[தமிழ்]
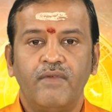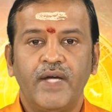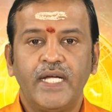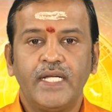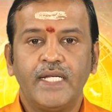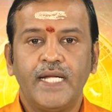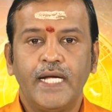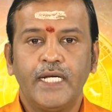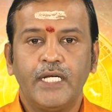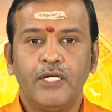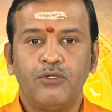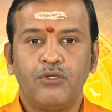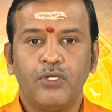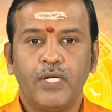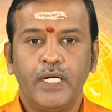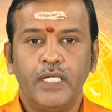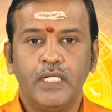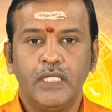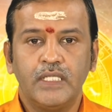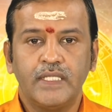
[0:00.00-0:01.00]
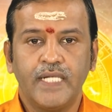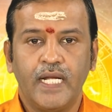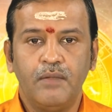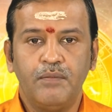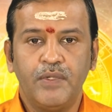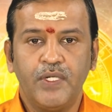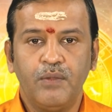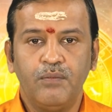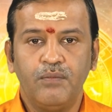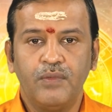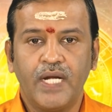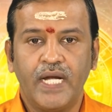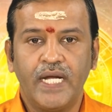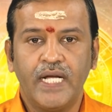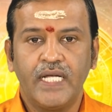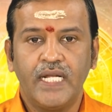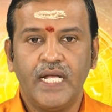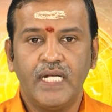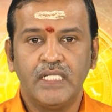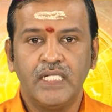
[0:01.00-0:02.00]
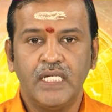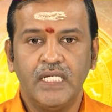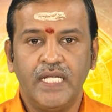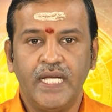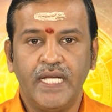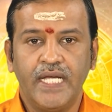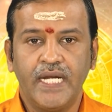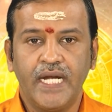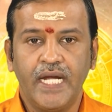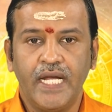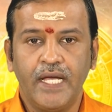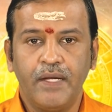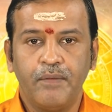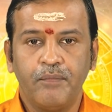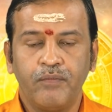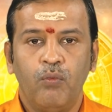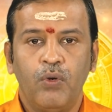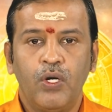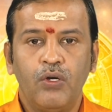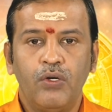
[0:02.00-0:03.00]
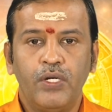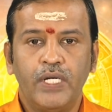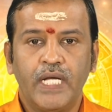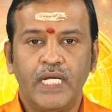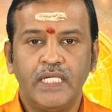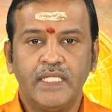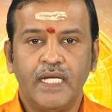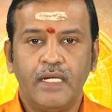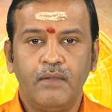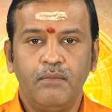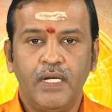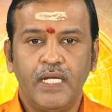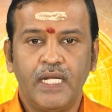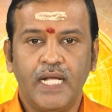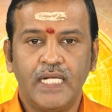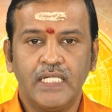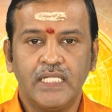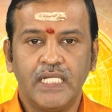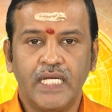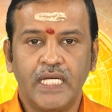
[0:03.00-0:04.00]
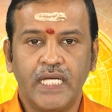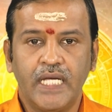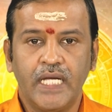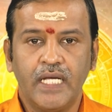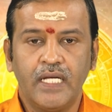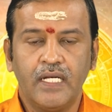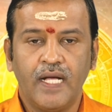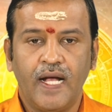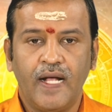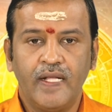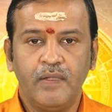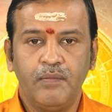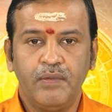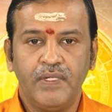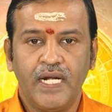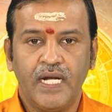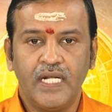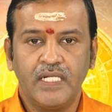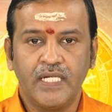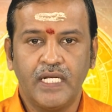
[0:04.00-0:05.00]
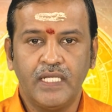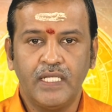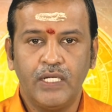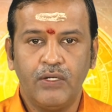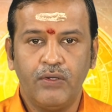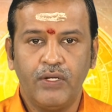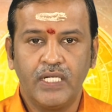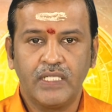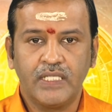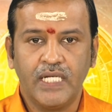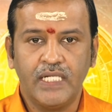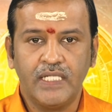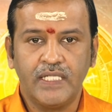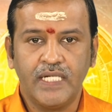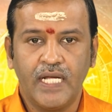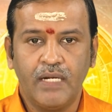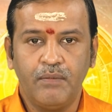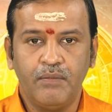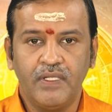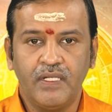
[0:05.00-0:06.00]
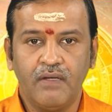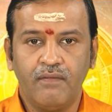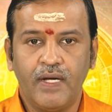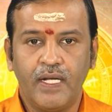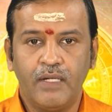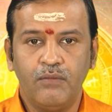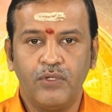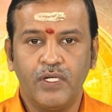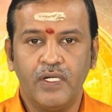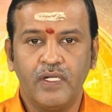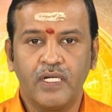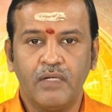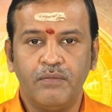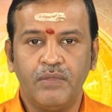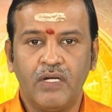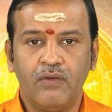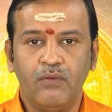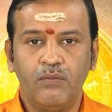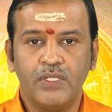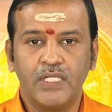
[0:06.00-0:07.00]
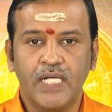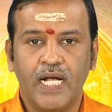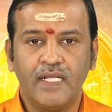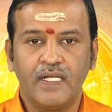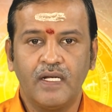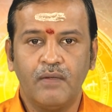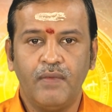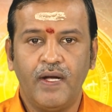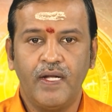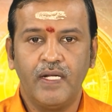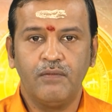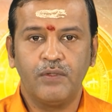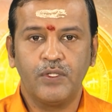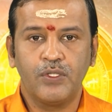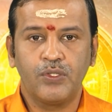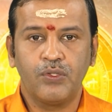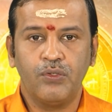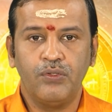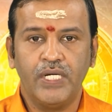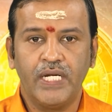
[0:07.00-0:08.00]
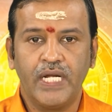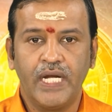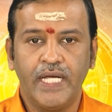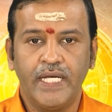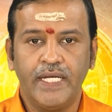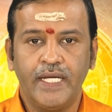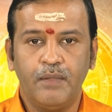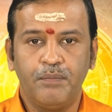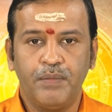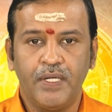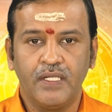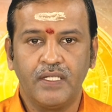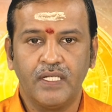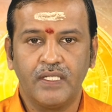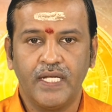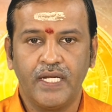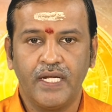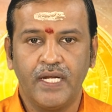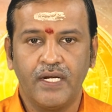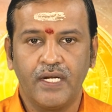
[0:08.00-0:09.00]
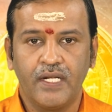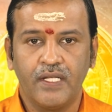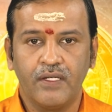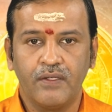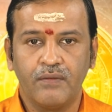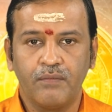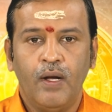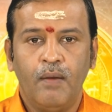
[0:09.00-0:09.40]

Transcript: வைராகியத்துடன் செயல்படும் கடகராசி நேயர்களே உங்களுடைய ஜென்ம ராசிக்கு அதிபதியான சந்திரனுடைய சஞ்சாரம் இந்த வாரம் உங்களுக்கு மிகவும் சாதகமான ஒரு சூழ்நிலைகளை ஏற்படுத்தி தருகின்றது